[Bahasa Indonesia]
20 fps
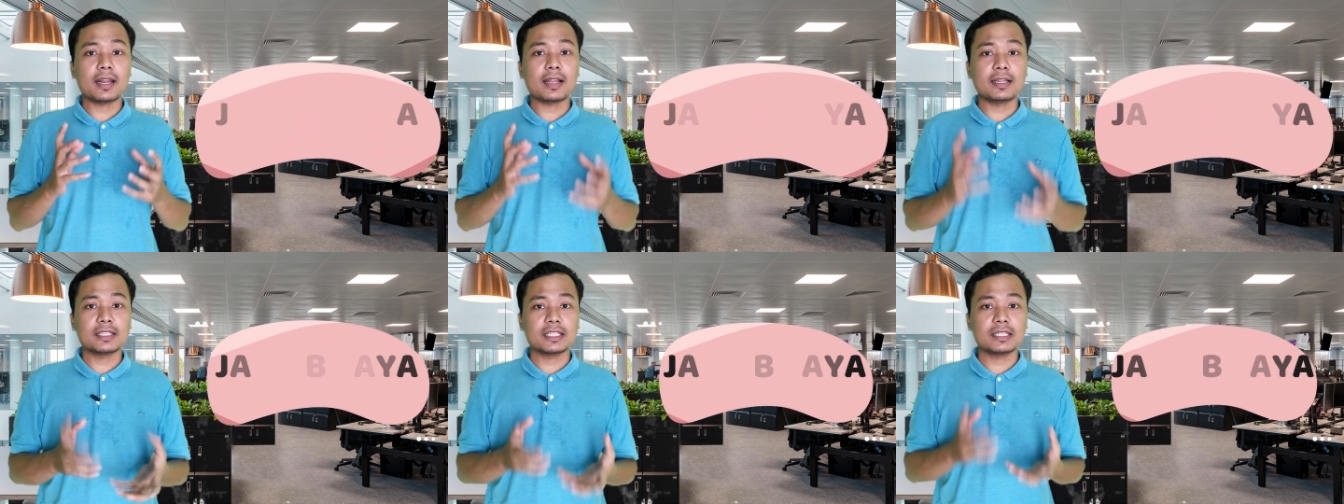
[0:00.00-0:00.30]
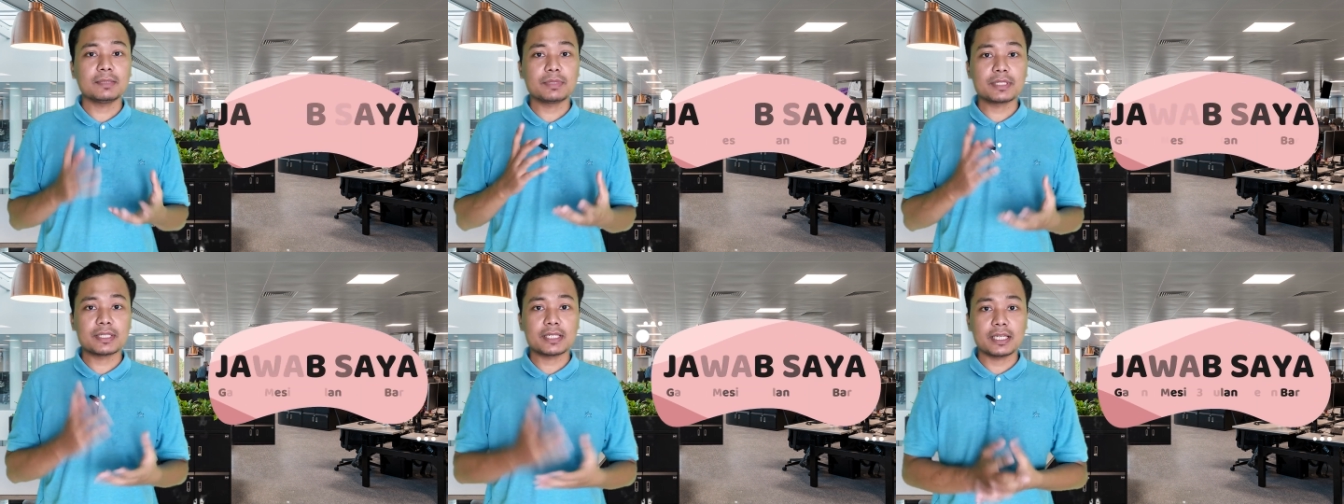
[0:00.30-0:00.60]

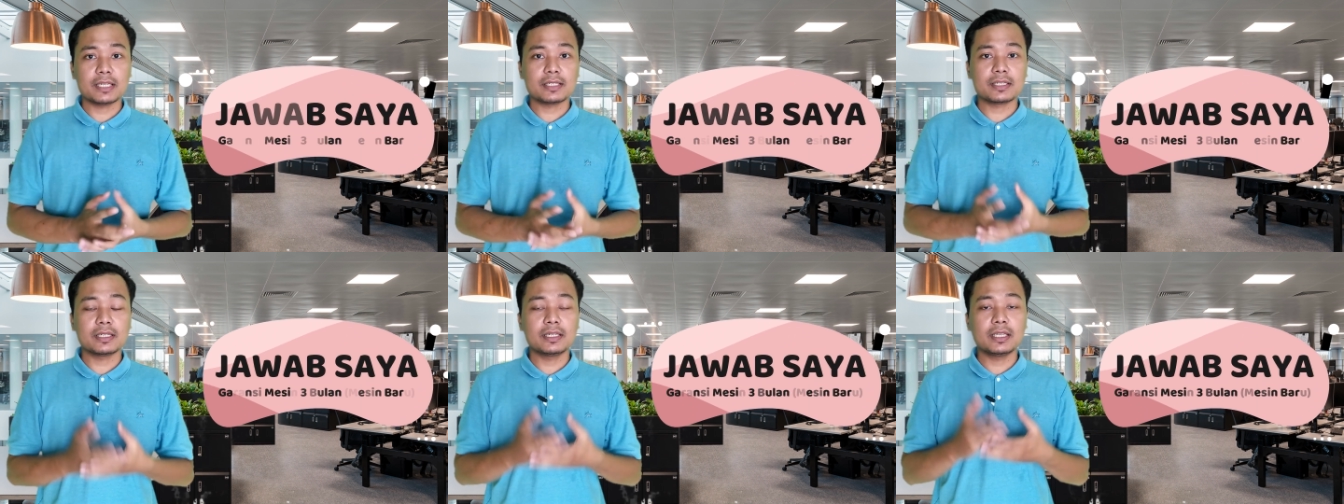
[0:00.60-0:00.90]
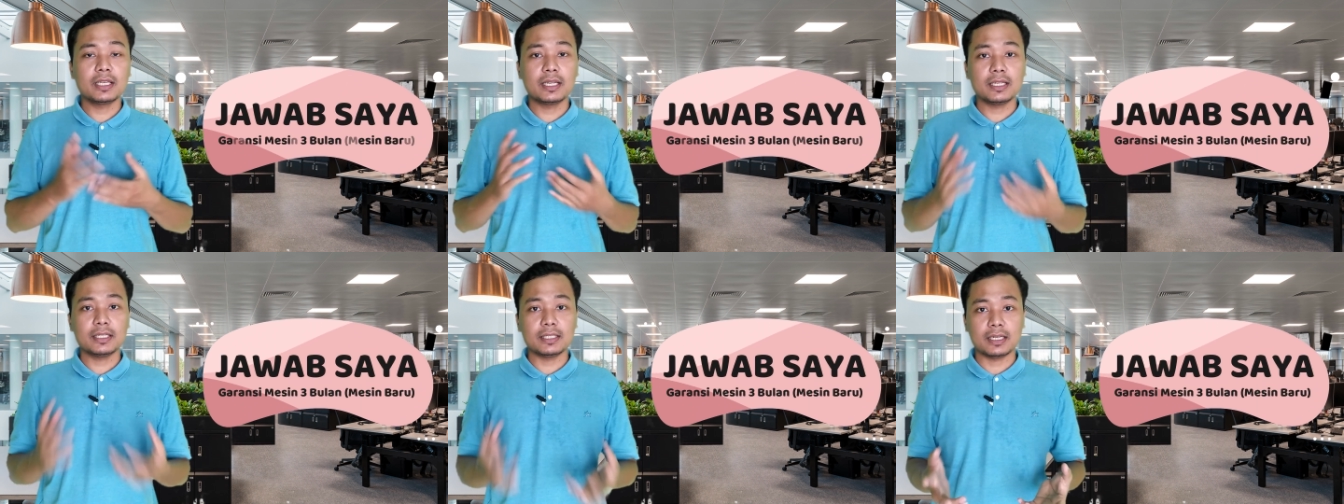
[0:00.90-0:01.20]
garansi mesin
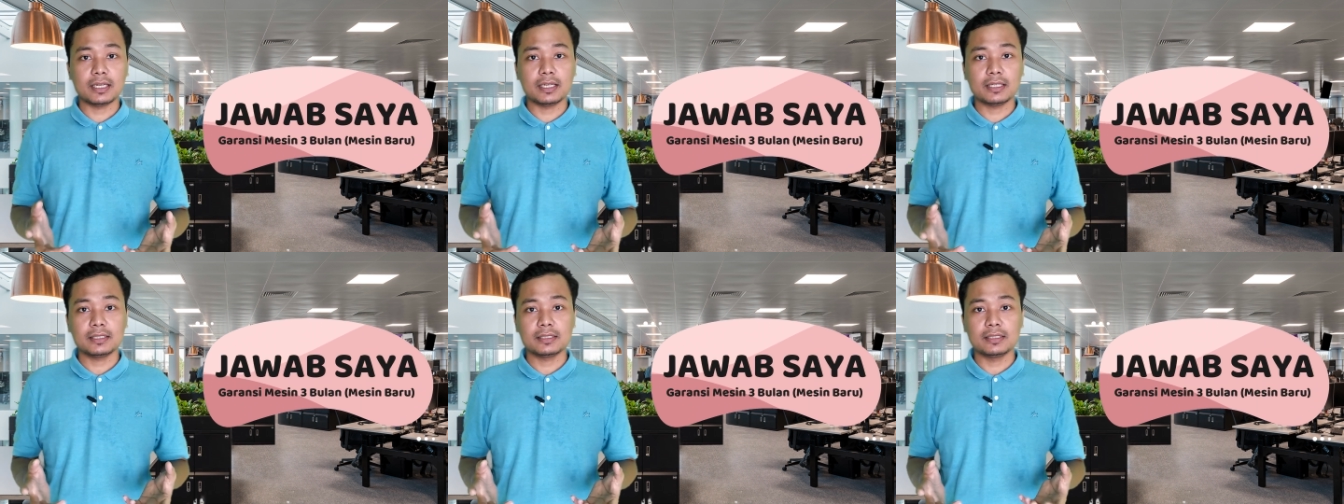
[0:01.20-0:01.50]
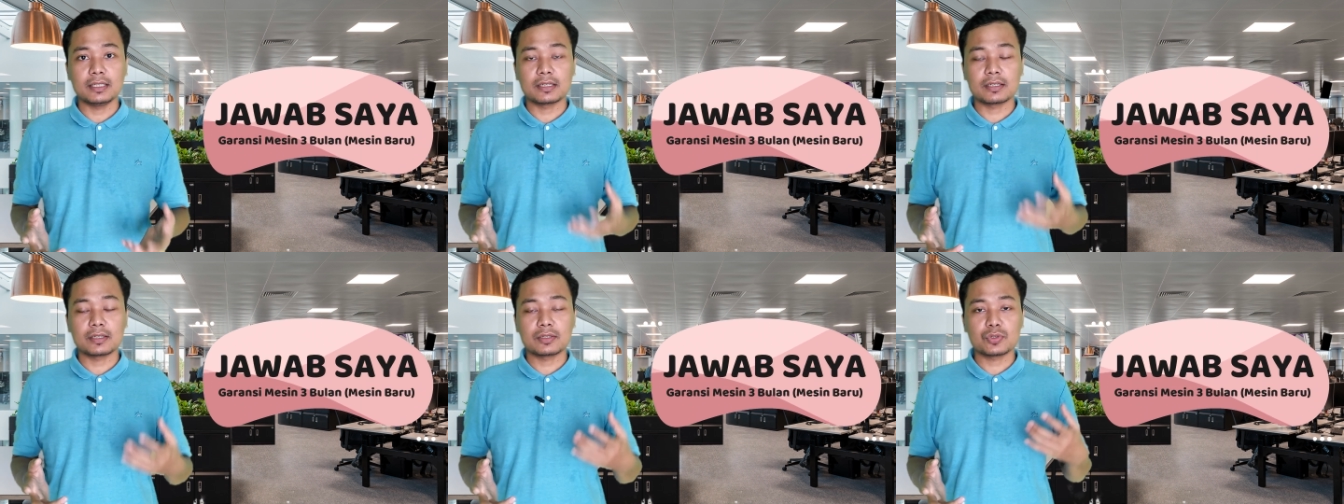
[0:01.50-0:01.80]
sendiri ya
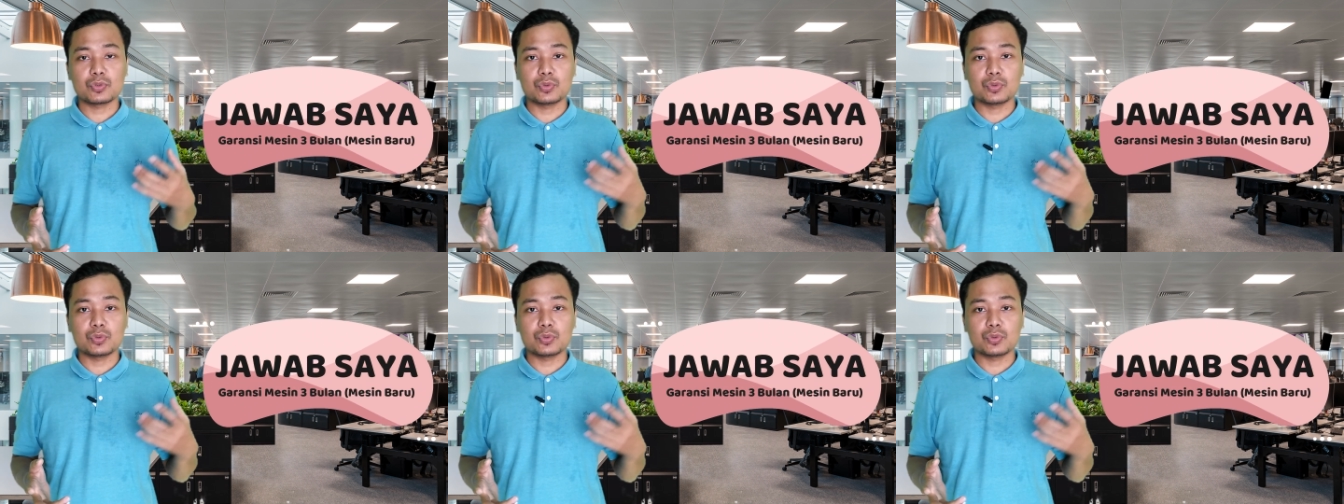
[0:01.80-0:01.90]
yang